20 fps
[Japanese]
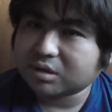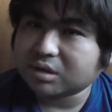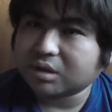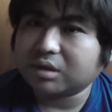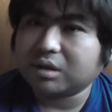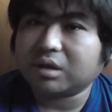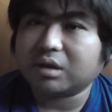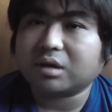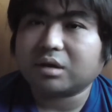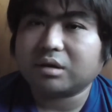
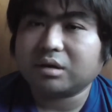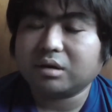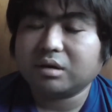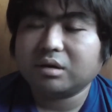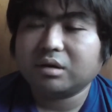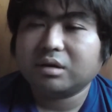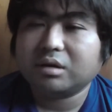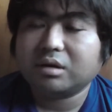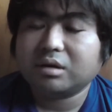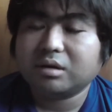人かな、
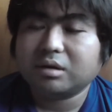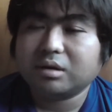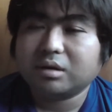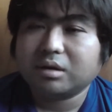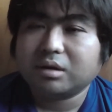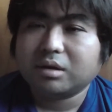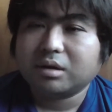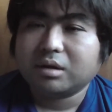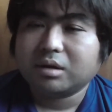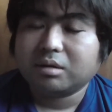
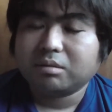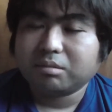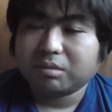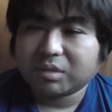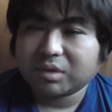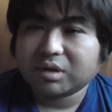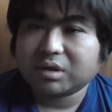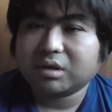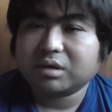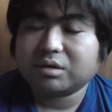
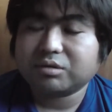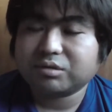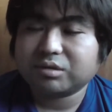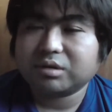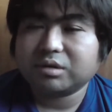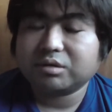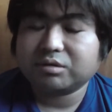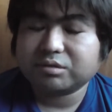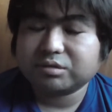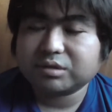大体2
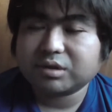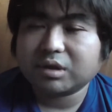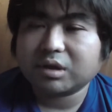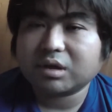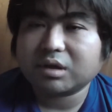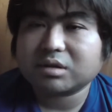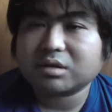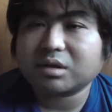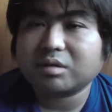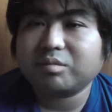人
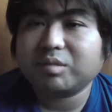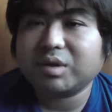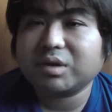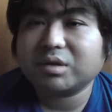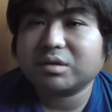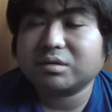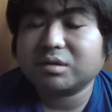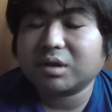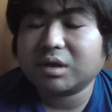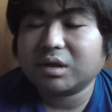か3名
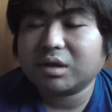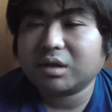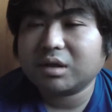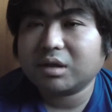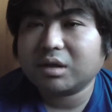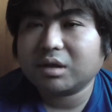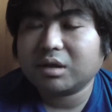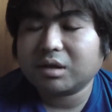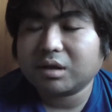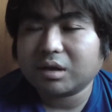ぐら
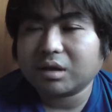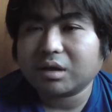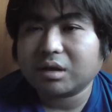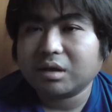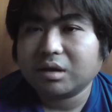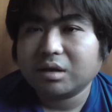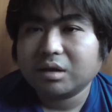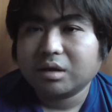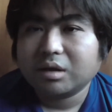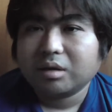いね、
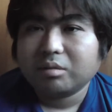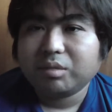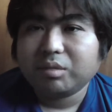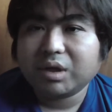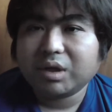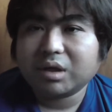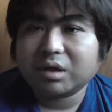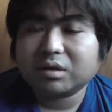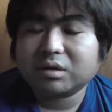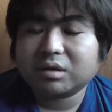
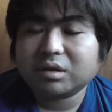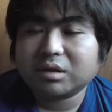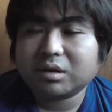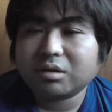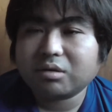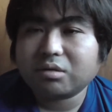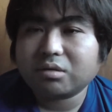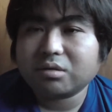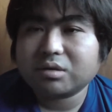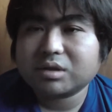身勝手
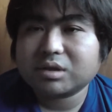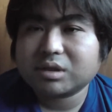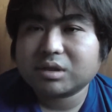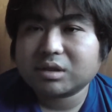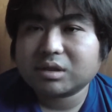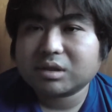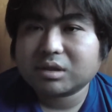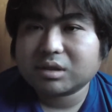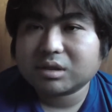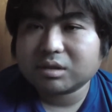
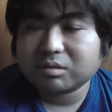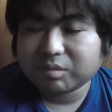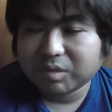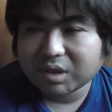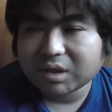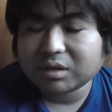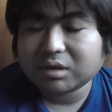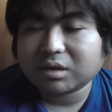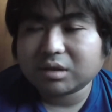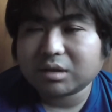
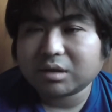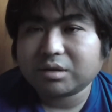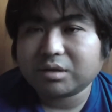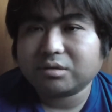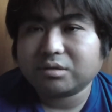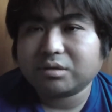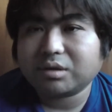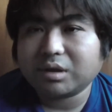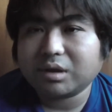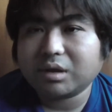な理
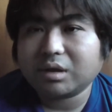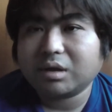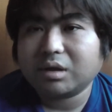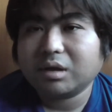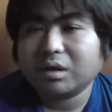由で